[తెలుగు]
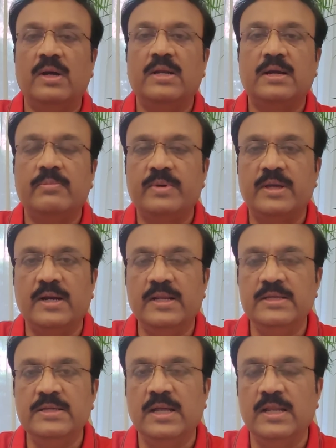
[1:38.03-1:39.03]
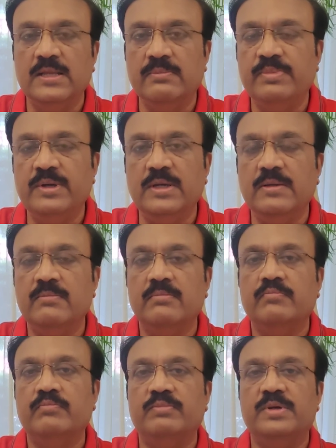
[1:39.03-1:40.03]
వరల్డ్ కప్కి రెడీ చేయాలని చెప్పి
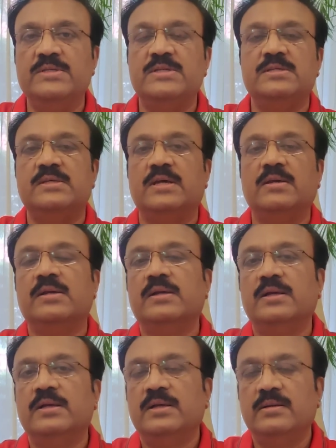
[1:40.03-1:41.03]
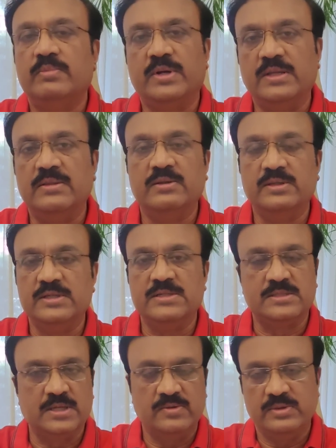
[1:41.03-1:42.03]
బీసీసీఐ ప్రయత్నం
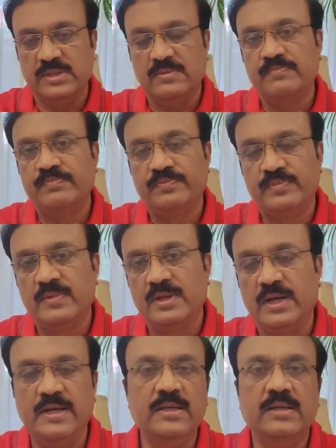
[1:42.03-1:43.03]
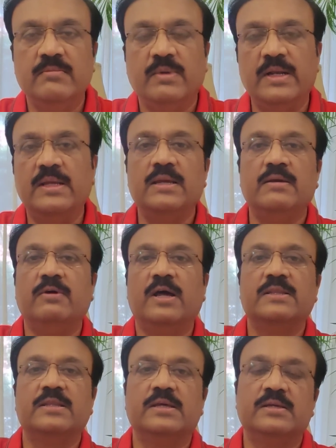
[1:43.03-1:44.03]
చేస్తూ ఉంది అని మనకి
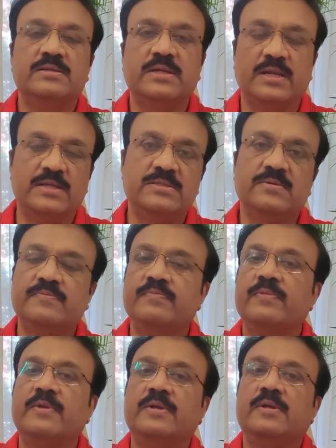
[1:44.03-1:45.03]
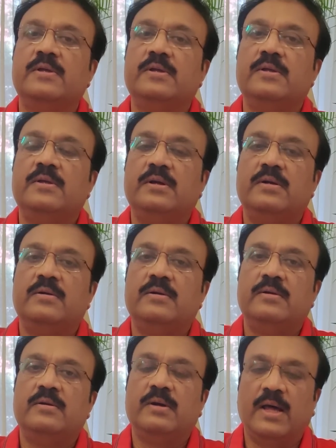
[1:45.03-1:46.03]
వార్త సారాంశం
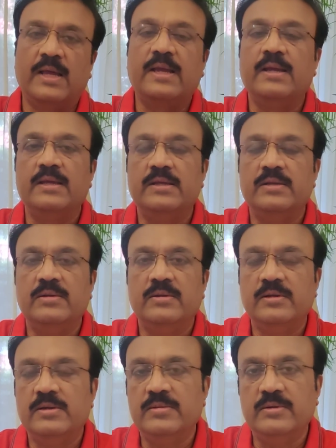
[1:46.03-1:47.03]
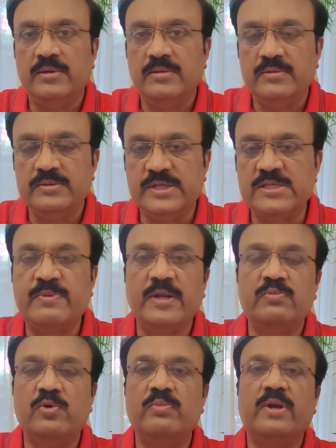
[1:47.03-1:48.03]
అలాగే
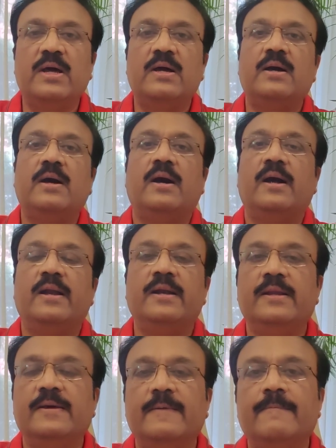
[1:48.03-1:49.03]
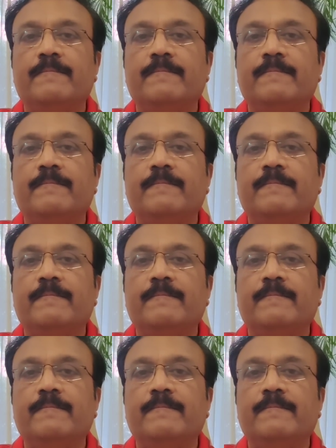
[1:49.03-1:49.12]
జస్ప్రీత్ బుమ్రా అండ్